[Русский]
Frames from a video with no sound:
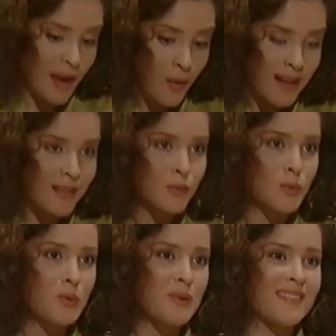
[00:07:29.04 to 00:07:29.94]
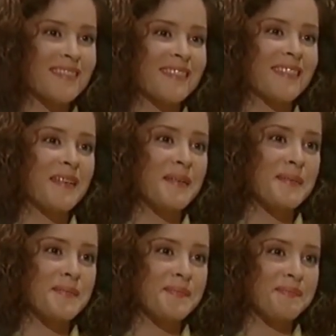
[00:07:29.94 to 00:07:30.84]
считает, что теперь, когда
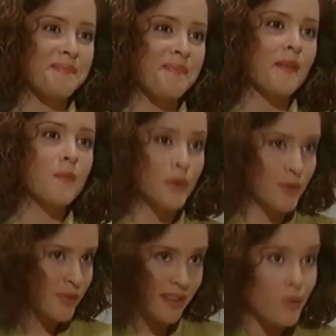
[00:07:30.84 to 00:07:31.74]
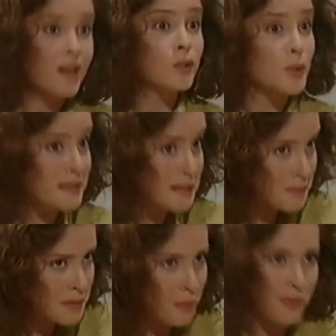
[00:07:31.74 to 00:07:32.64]
ты... Когда ты жив,
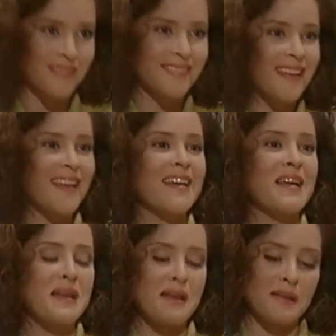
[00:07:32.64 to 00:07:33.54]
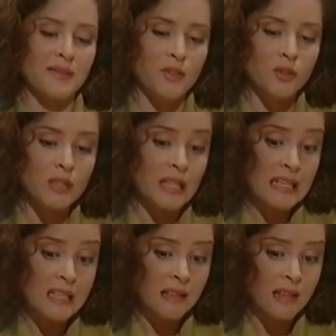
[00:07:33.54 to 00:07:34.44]
он не имеет
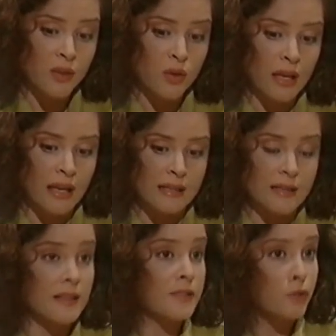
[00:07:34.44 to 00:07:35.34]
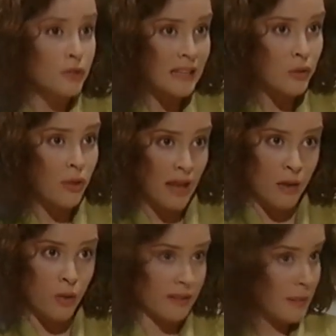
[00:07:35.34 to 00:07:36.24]
права пользоваться тем, что на самом
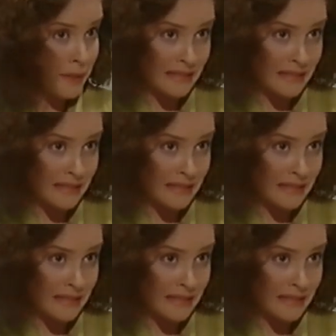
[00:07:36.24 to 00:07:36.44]
деле